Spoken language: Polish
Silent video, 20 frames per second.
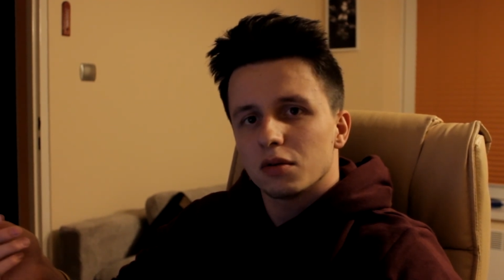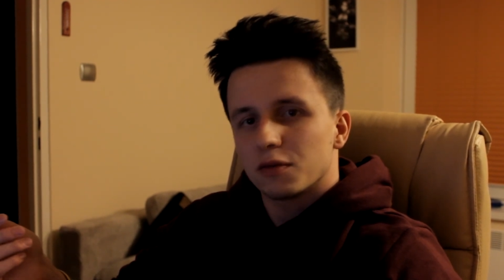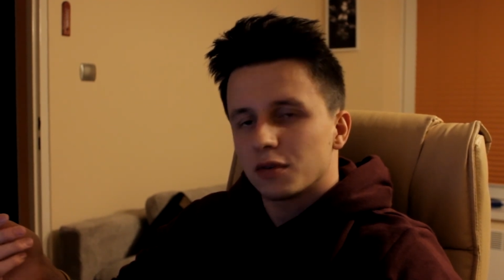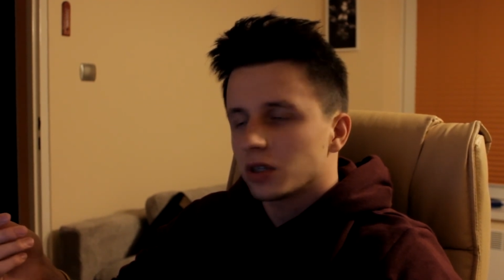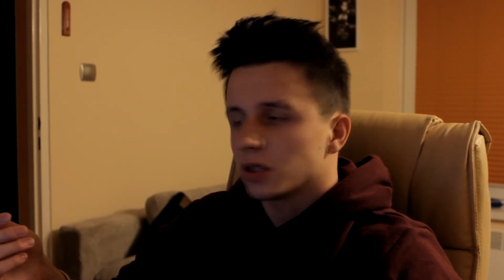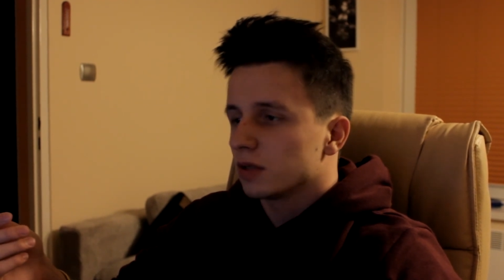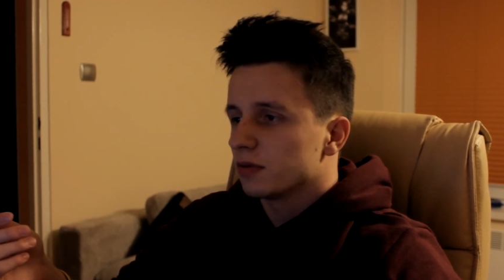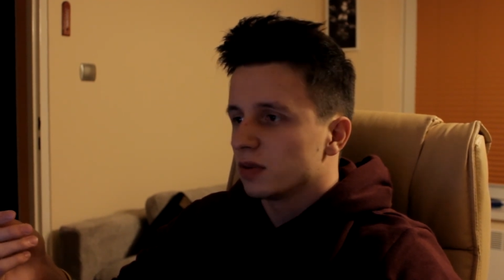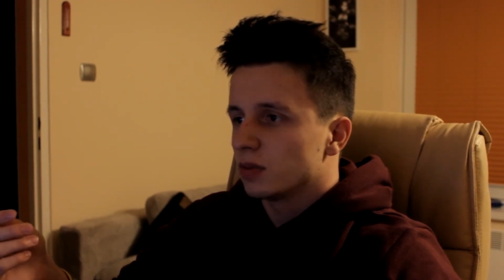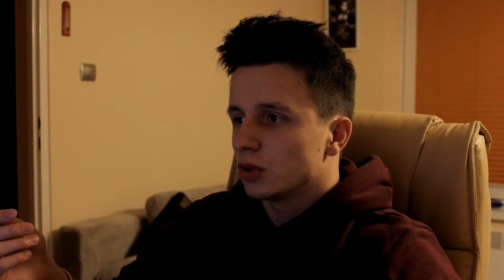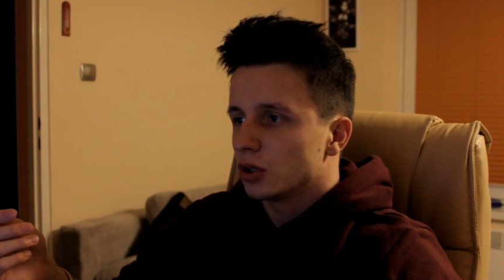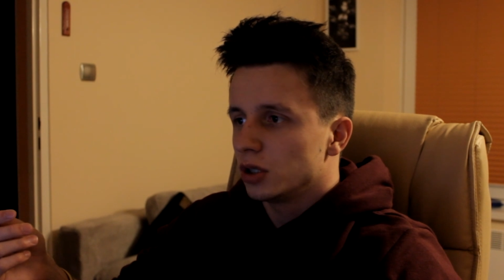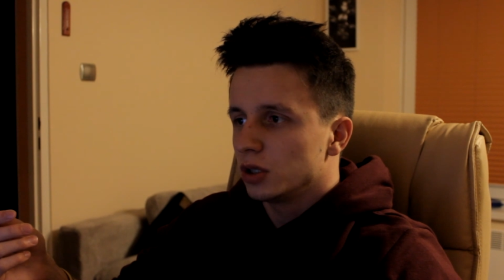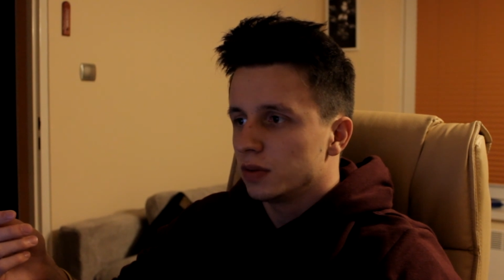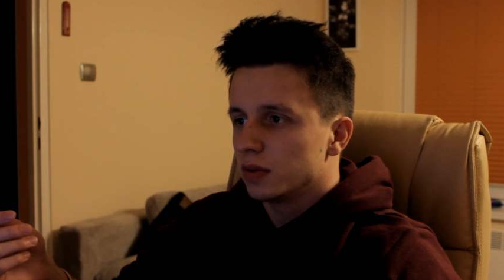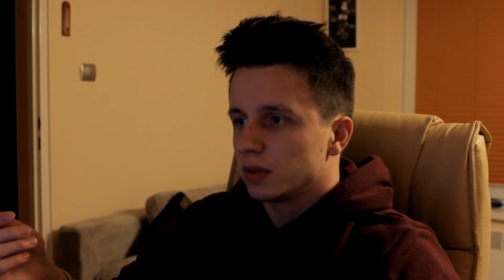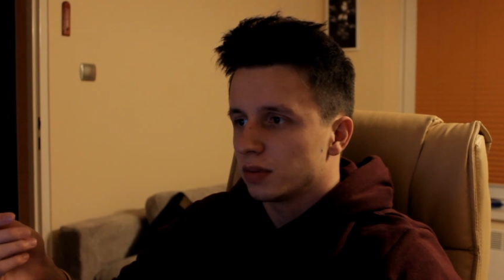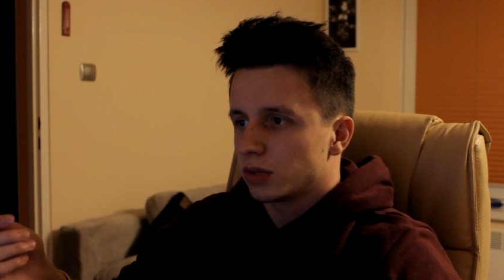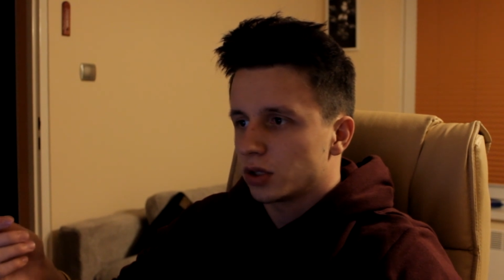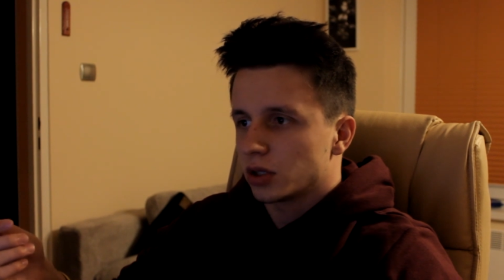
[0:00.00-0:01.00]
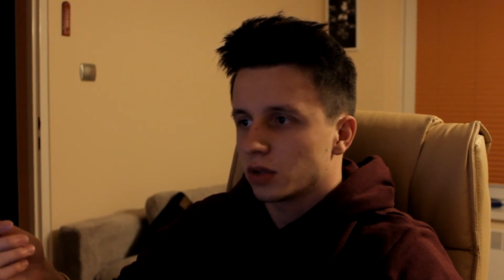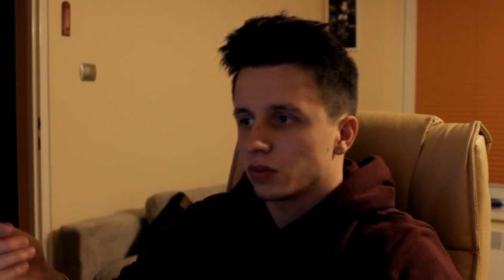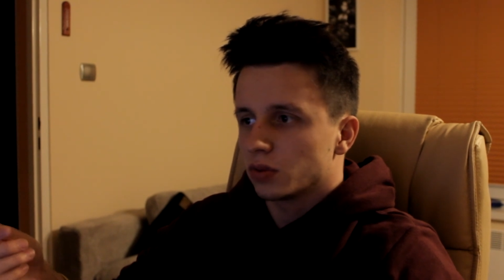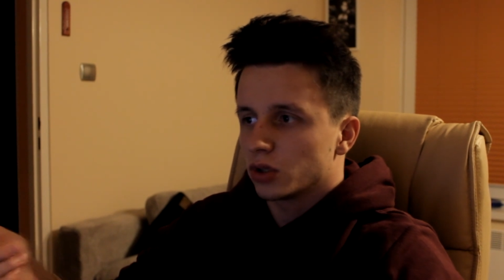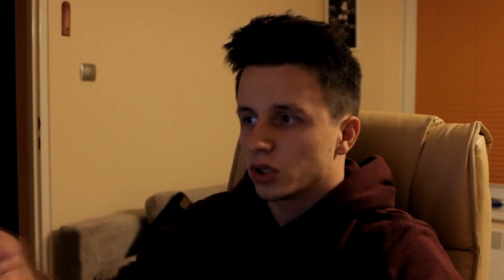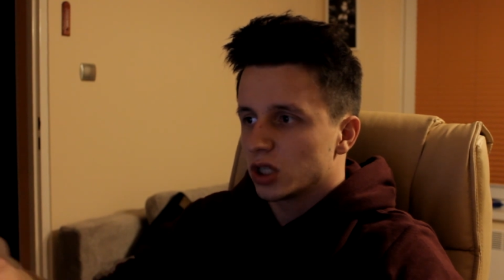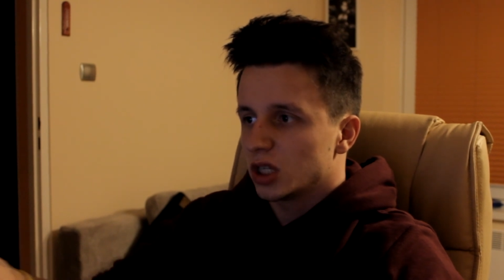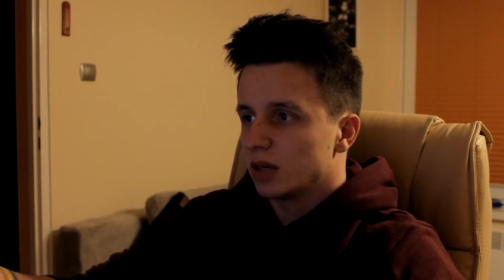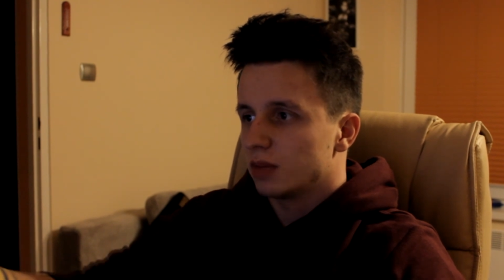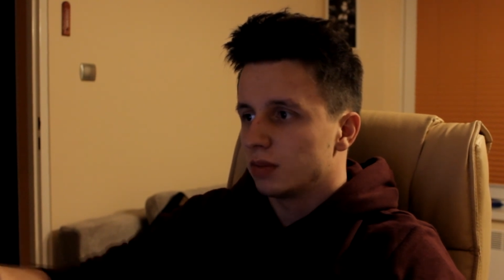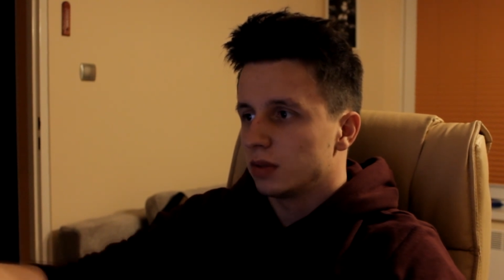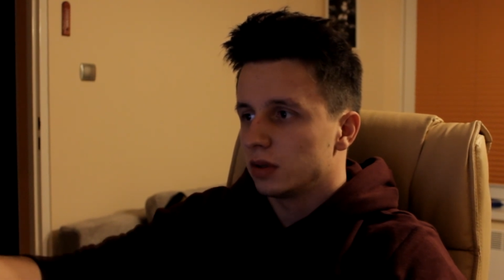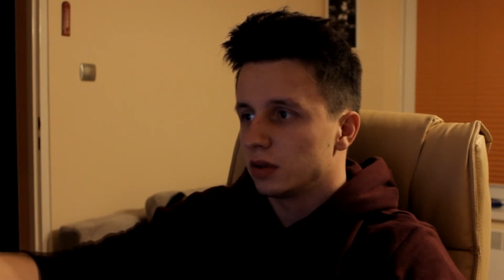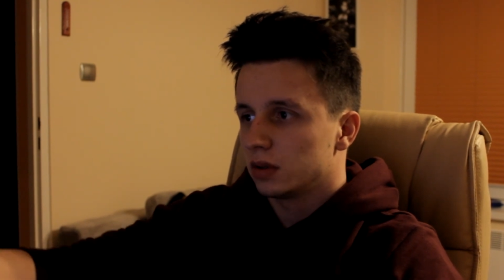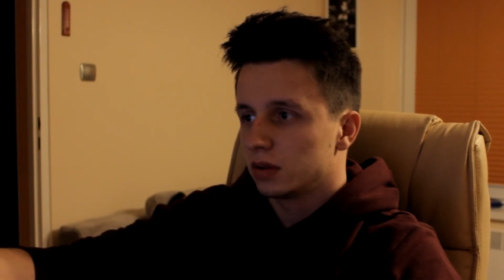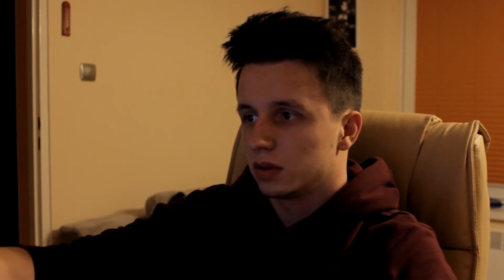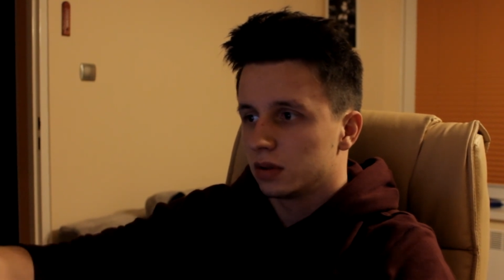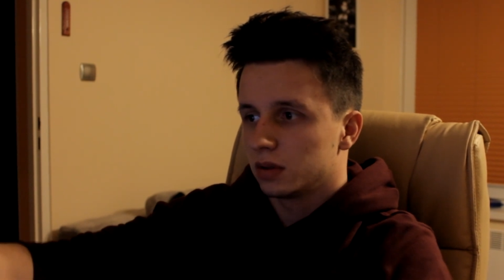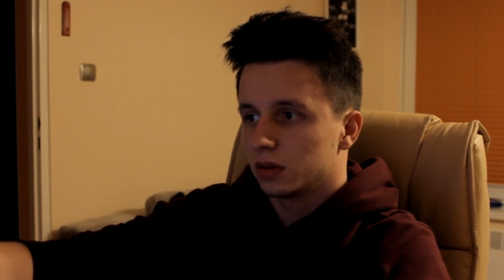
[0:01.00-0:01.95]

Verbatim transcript: właśnie wymyśliłem, że użyjemy